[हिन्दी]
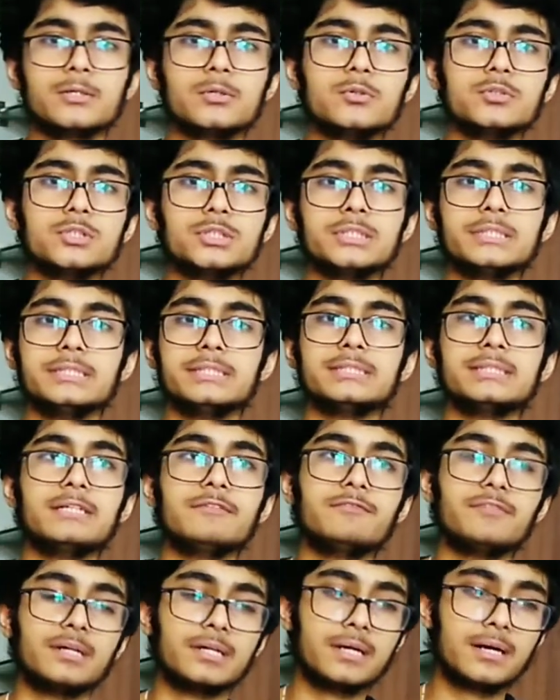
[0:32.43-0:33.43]
कुछ नहीं
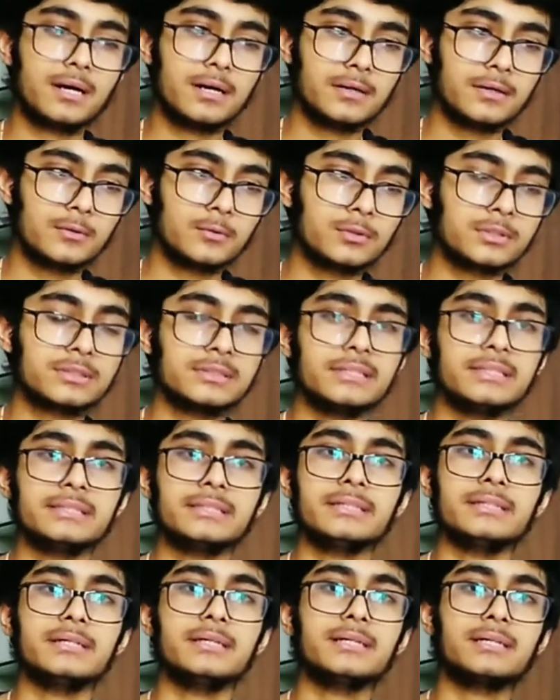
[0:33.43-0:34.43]
सिर्फ उठते
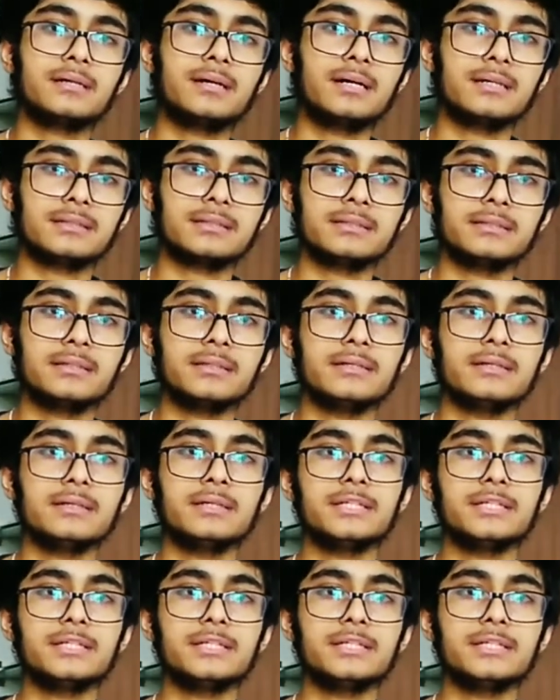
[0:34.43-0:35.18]
थे खाते थे